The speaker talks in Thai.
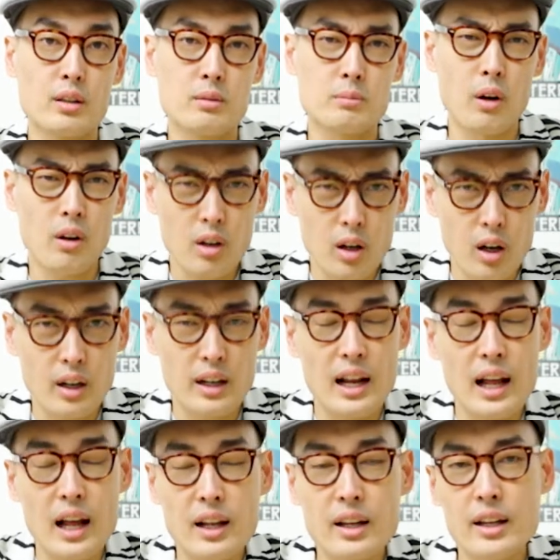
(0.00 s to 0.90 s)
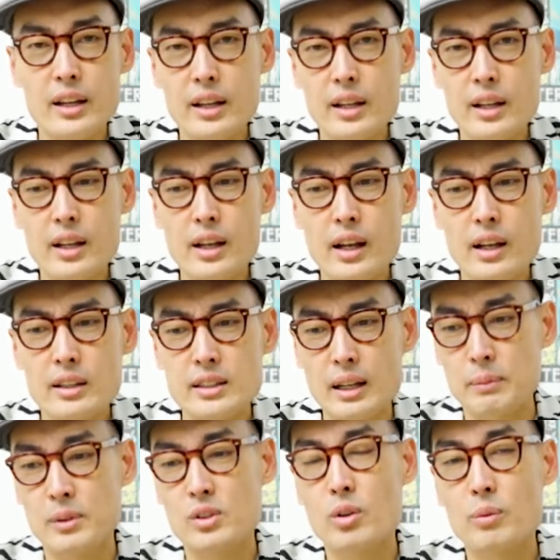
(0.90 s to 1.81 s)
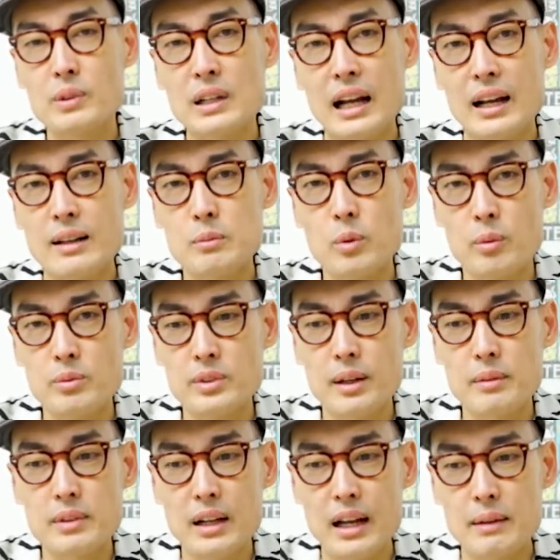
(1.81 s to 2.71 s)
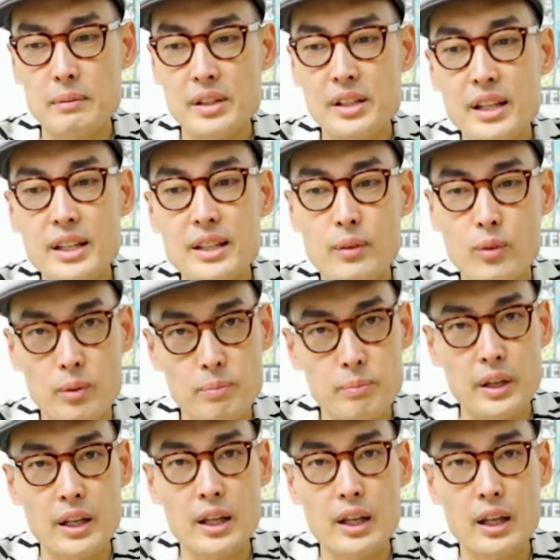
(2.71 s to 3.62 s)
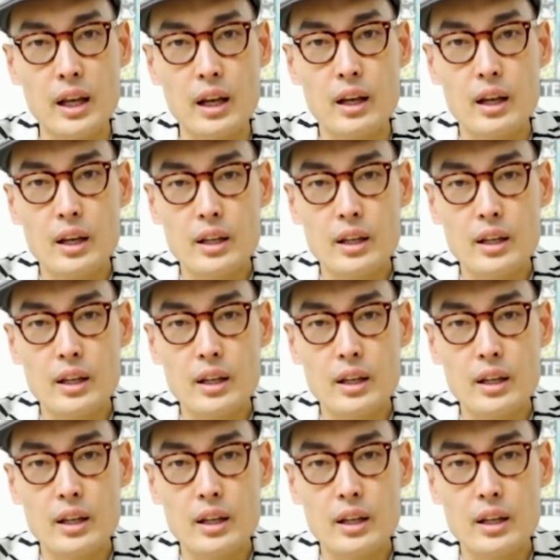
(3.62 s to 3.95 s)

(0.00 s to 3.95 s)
เพราะก่อนหน้านี้เนี่ยจากประสบการณ์ผมทำงานมา 20 กว่าปีเนี่ย